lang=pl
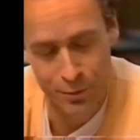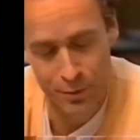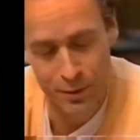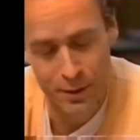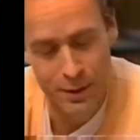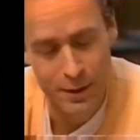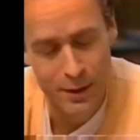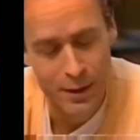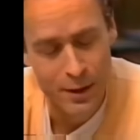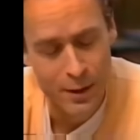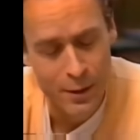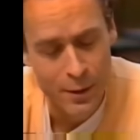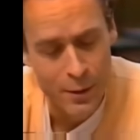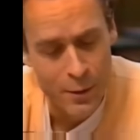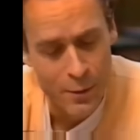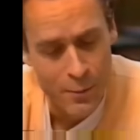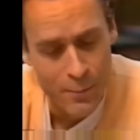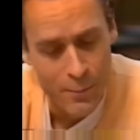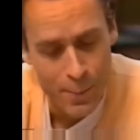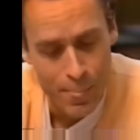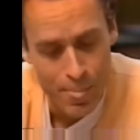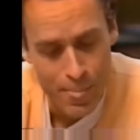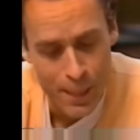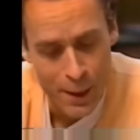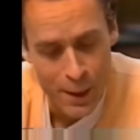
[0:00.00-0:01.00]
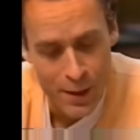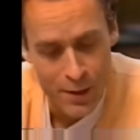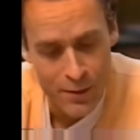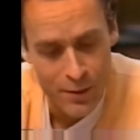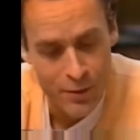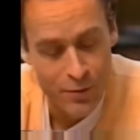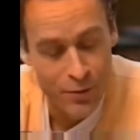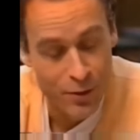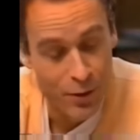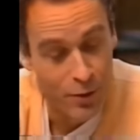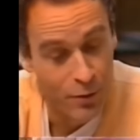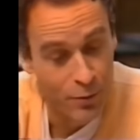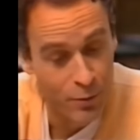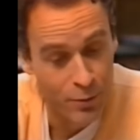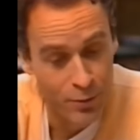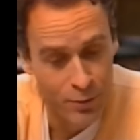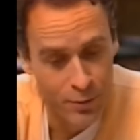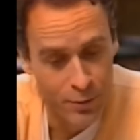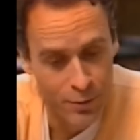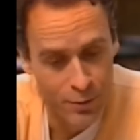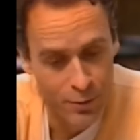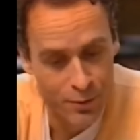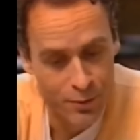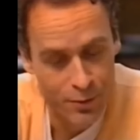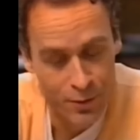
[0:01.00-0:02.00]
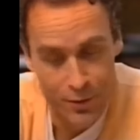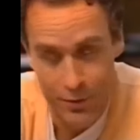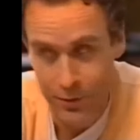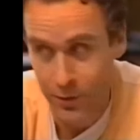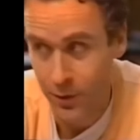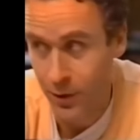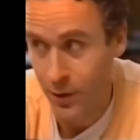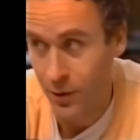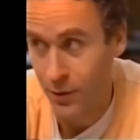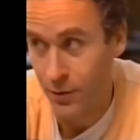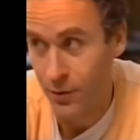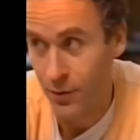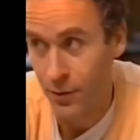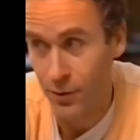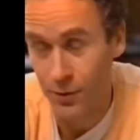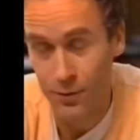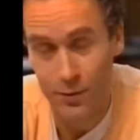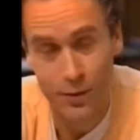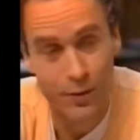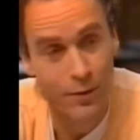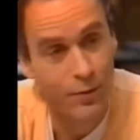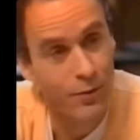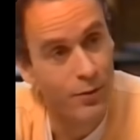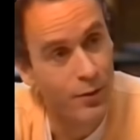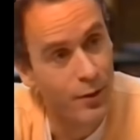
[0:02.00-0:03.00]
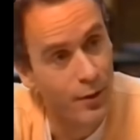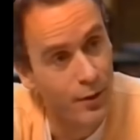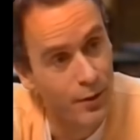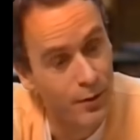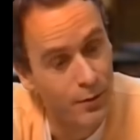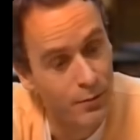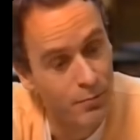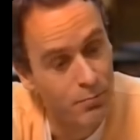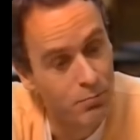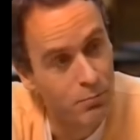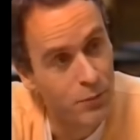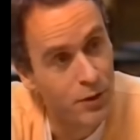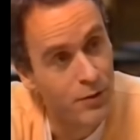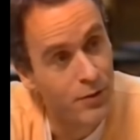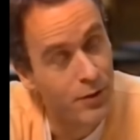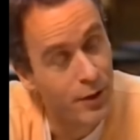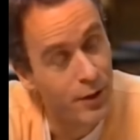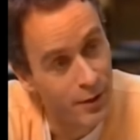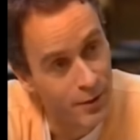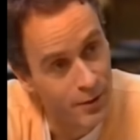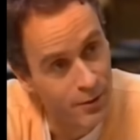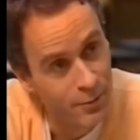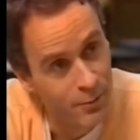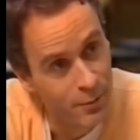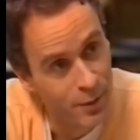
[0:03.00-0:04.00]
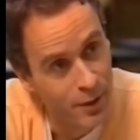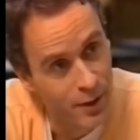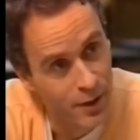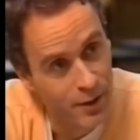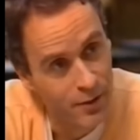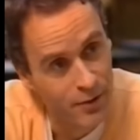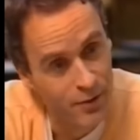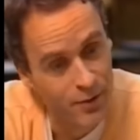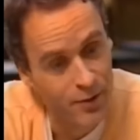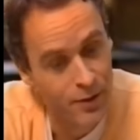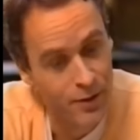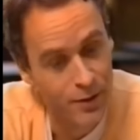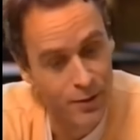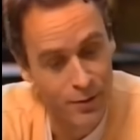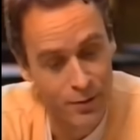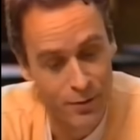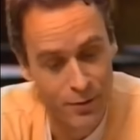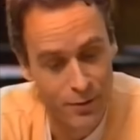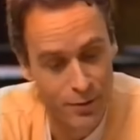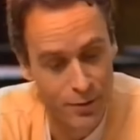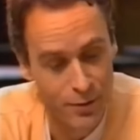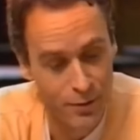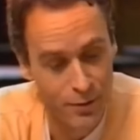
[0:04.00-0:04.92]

Były też pisma sensacyjne, typu hardcore.